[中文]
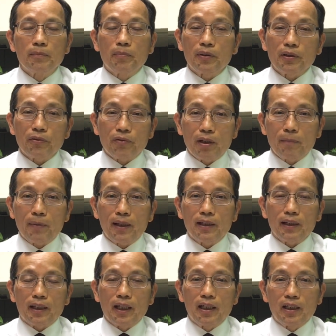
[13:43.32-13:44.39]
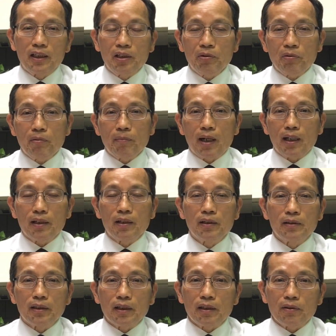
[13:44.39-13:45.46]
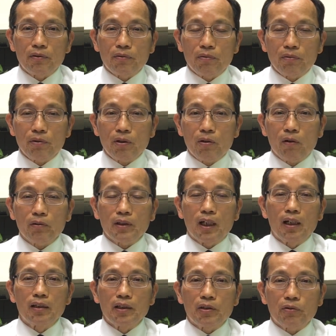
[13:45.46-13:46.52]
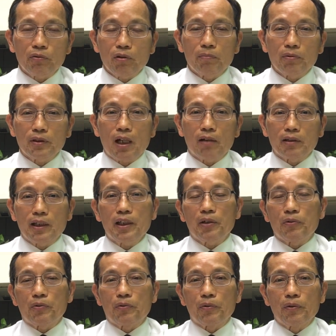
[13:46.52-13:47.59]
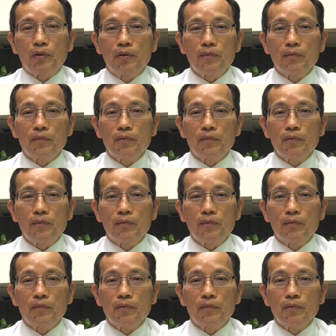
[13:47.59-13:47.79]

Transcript: 不能随便的给儿女们那个虚空的、你做不到的应许，